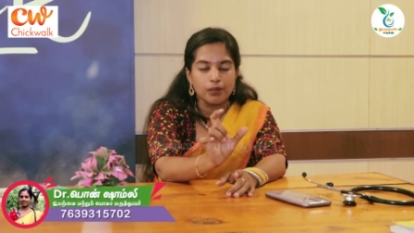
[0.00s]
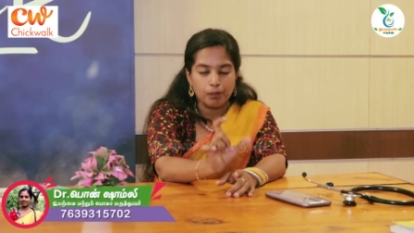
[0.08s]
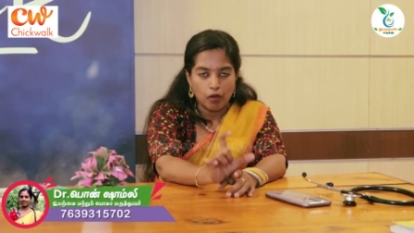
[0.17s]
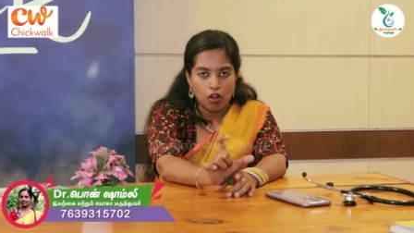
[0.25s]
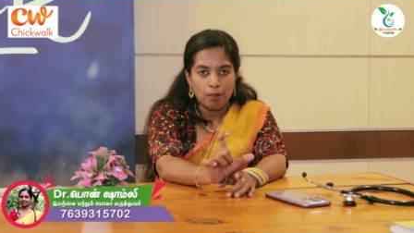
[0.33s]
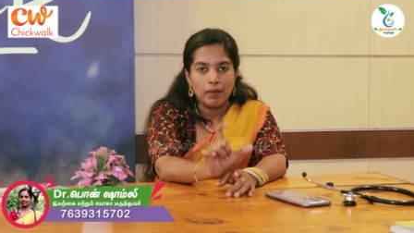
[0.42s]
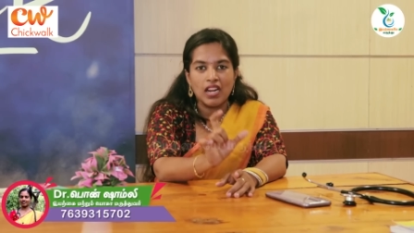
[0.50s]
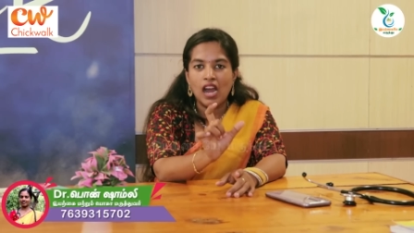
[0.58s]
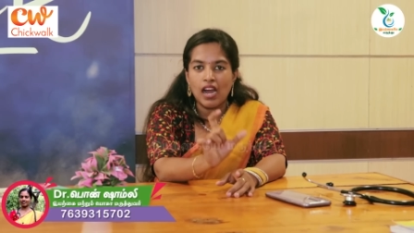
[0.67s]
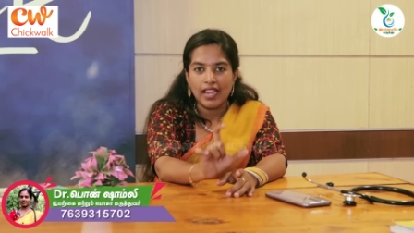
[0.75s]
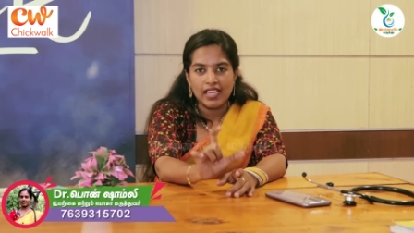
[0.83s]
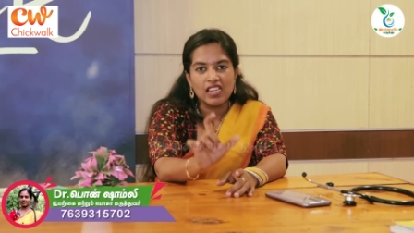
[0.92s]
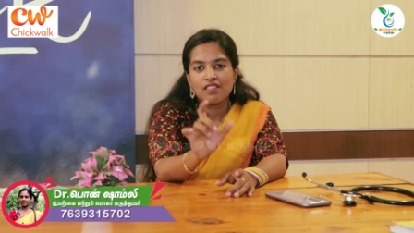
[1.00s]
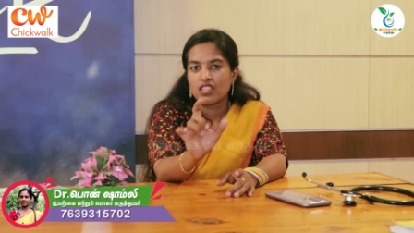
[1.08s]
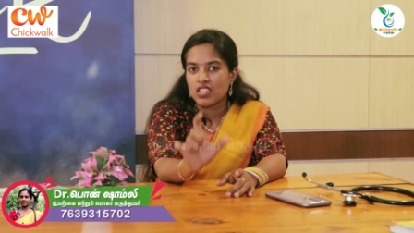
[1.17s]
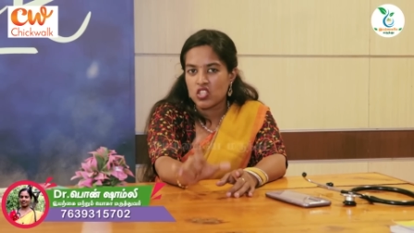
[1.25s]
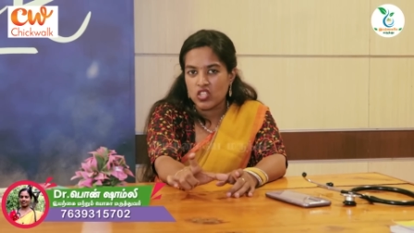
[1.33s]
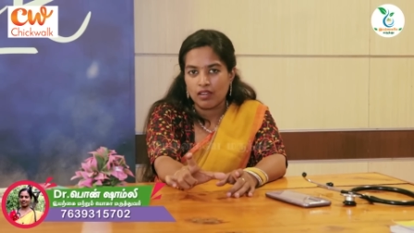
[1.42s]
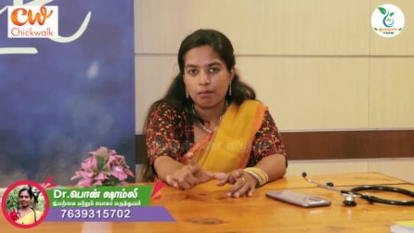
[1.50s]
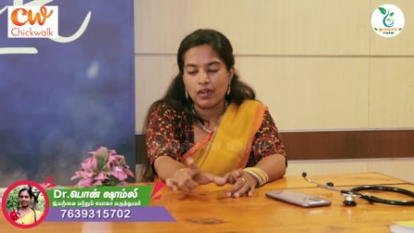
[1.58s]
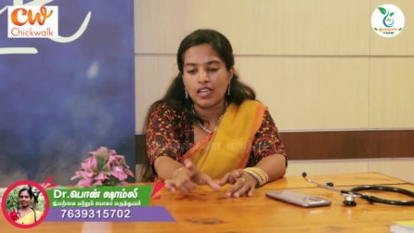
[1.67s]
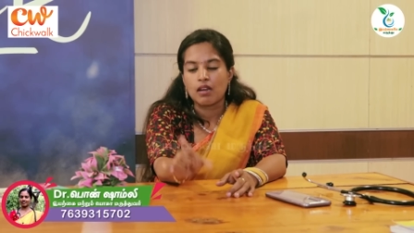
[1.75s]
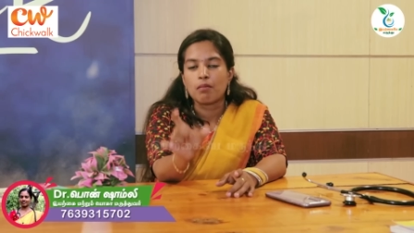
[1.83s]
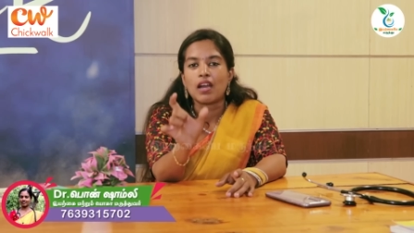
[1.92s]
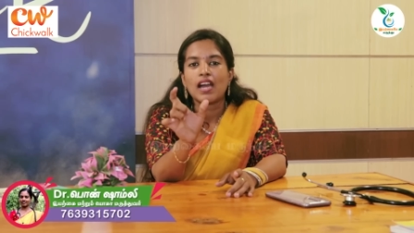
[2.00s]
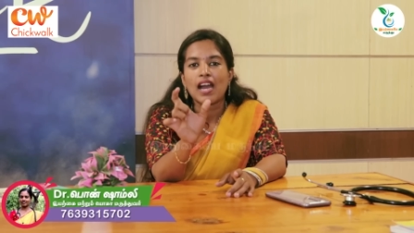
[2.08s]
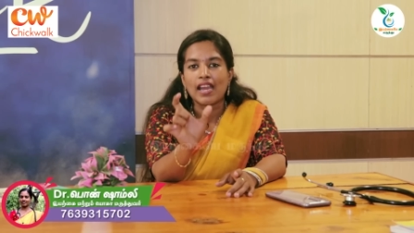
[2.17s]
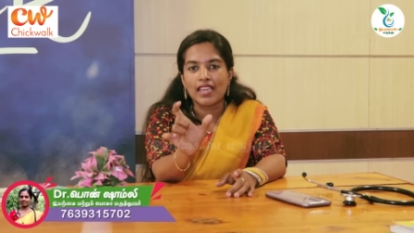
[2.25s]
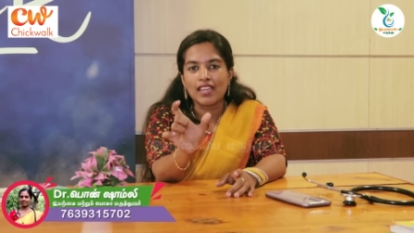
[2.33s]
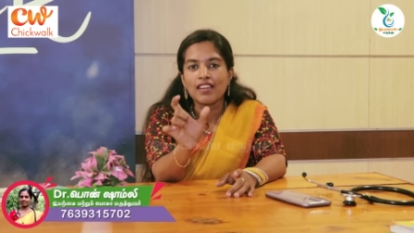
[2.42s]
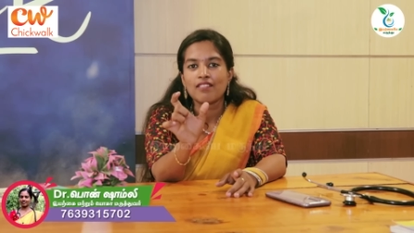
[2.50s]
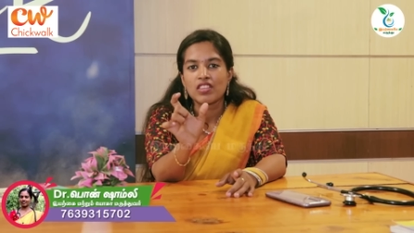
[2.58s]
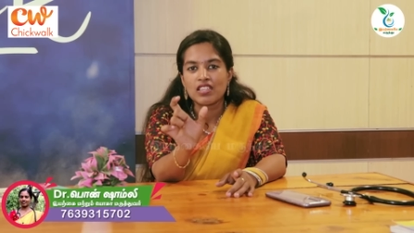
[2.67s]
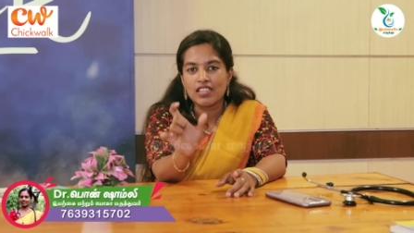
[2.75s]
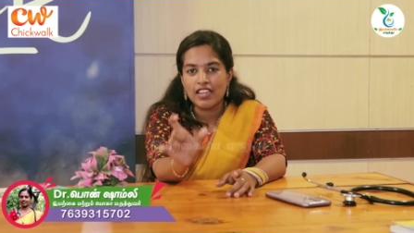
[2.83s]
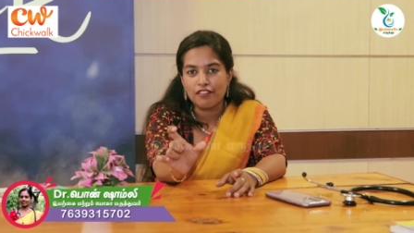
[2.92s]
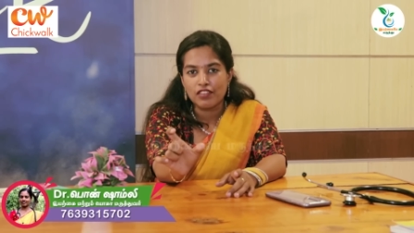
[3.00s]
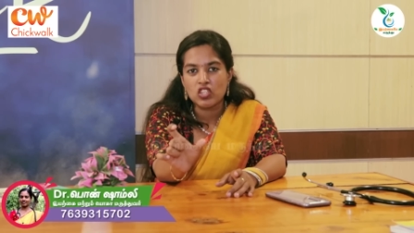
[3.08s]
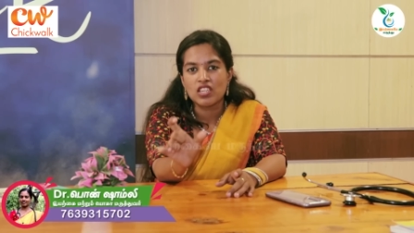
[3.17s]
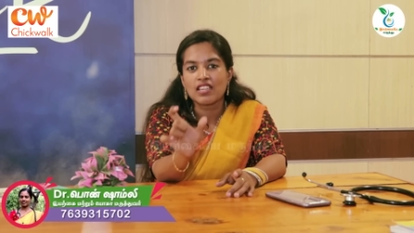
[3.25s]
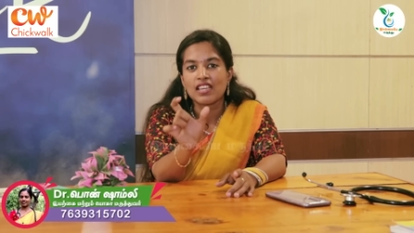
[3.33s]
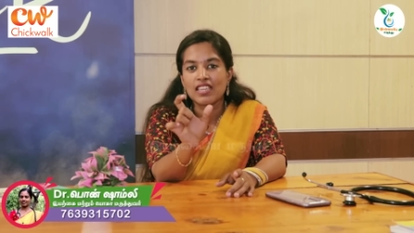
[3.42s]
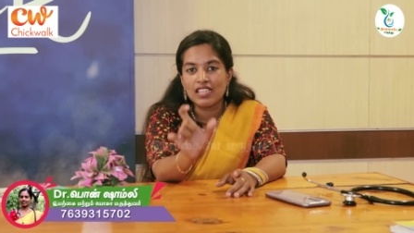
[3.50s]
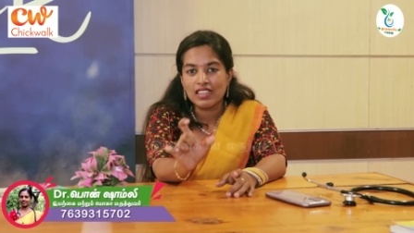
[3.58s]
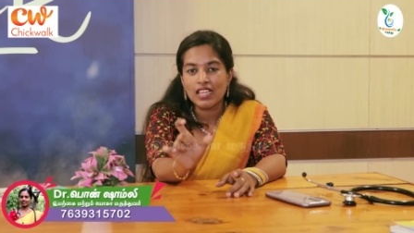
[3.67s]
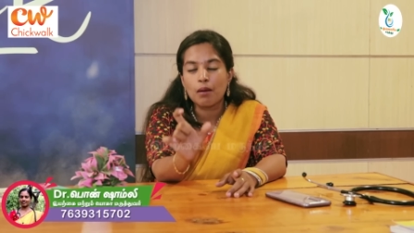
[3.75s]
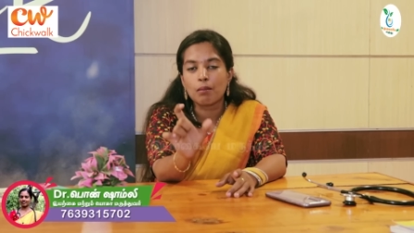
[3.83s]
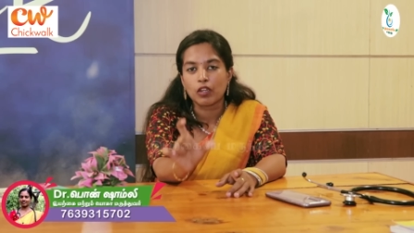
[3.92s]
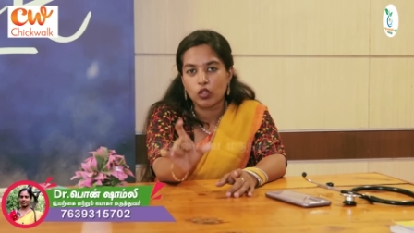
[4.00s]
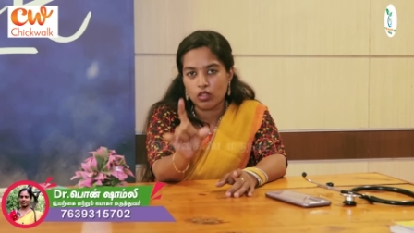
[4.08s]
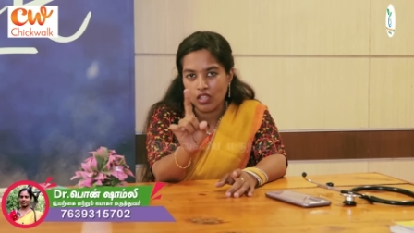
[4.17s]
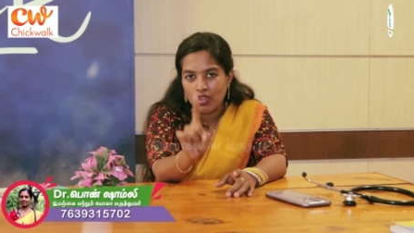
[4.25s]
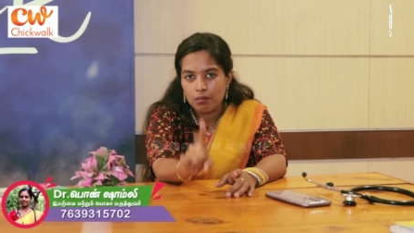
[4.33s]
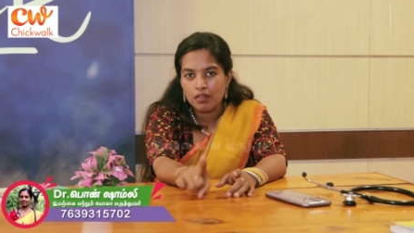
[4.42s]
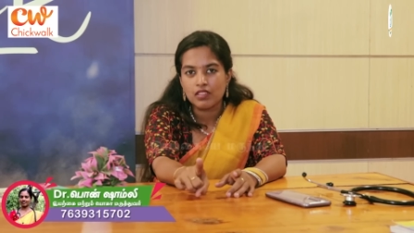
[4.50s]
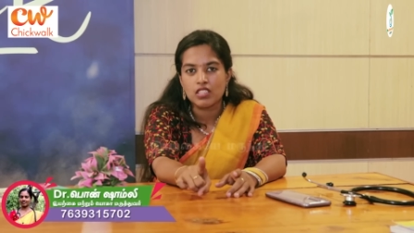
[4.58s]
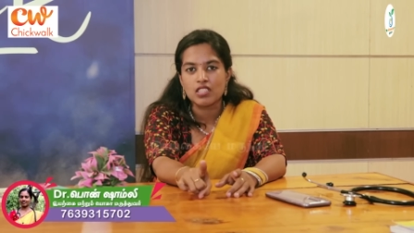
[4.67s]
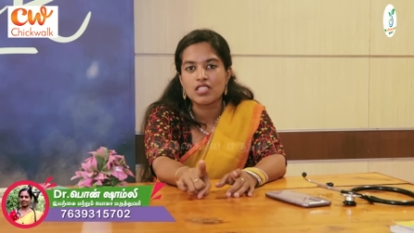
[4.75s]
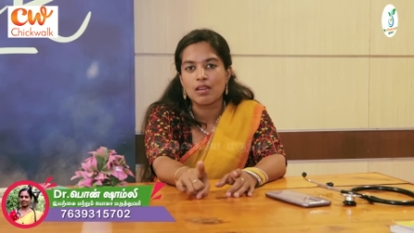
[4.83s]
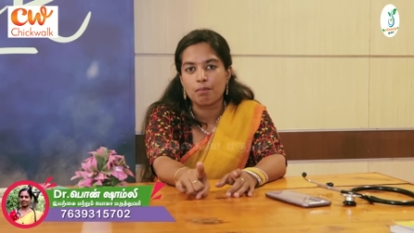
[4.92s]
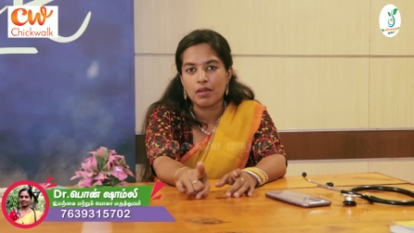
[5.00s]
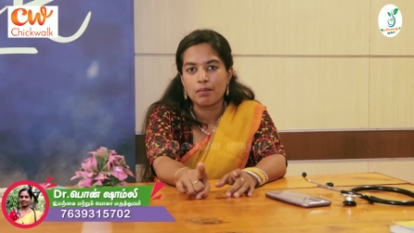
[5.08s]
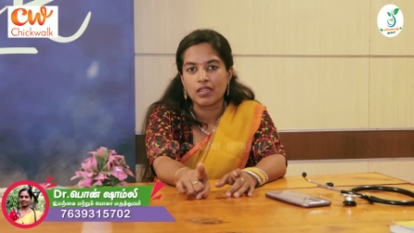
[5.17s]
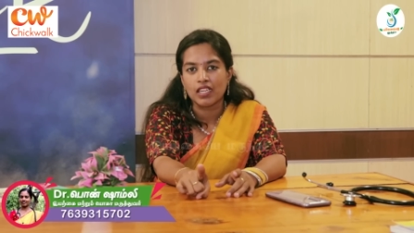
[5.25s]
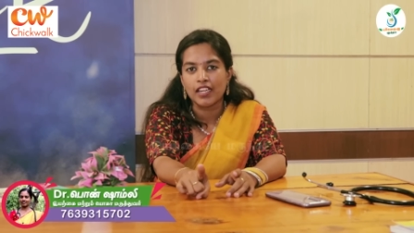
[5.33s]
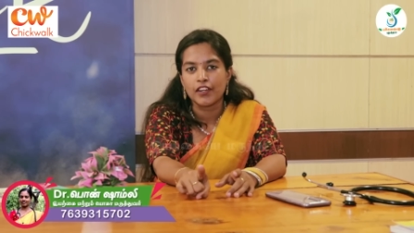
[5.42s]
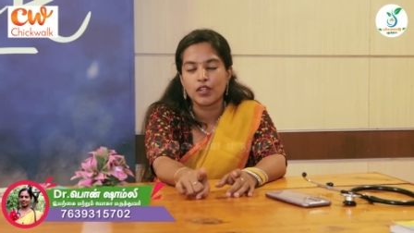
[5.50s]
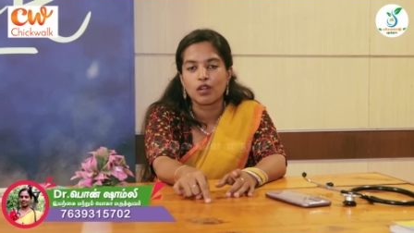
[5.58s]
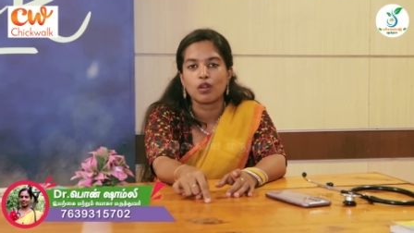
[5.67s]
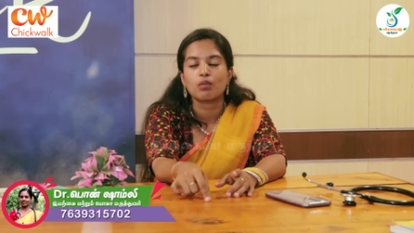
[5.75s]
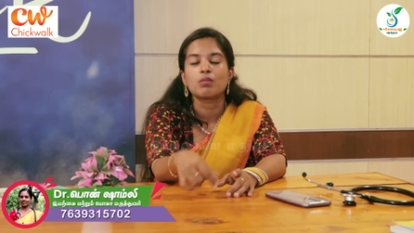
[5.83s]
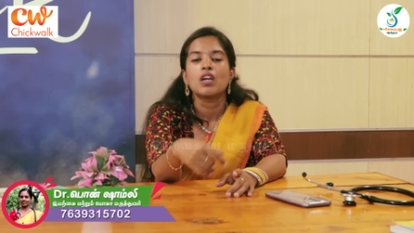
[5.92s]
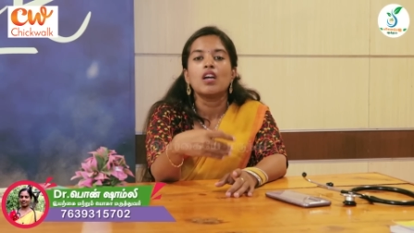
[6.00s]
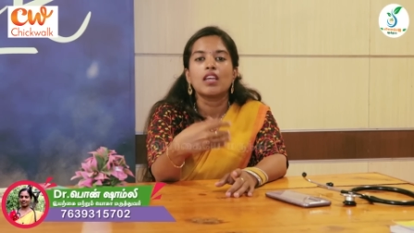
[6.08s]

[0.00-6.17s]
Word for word: ப்ராப்பராக அயனை வந்துட்டு செக் பண்ணாமல் அயன் வந்துட்டு டெஃபிஷியண்ட்டாக இருந்தால் மட்டும்தான் நம்ம வந்துட்டு சப்ளிமெண்ட்டாக எடுக்கணும்